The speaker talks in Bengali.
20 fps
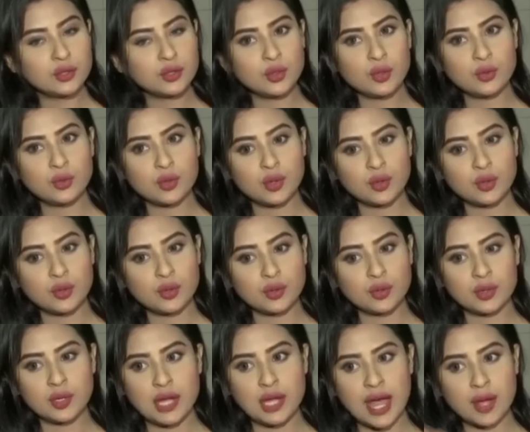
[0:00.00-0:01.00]
কারো এত
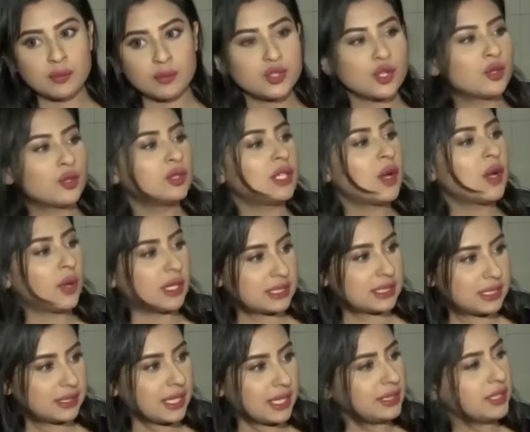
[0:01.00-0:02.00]
সমস্যা থাকে তাহলে
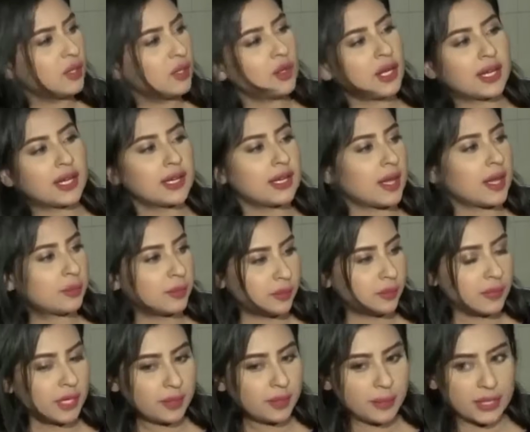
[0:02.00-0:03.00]
অফিসিয়ালি কথা বলুক
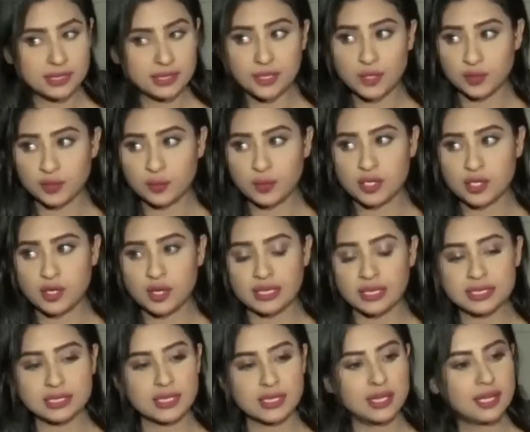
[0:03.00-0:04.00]
আমার
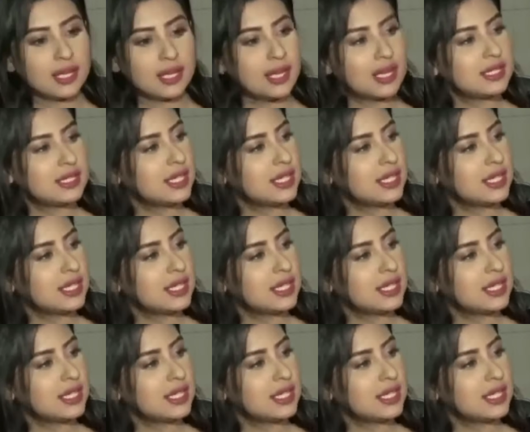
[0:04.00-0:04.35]
কাজের সকল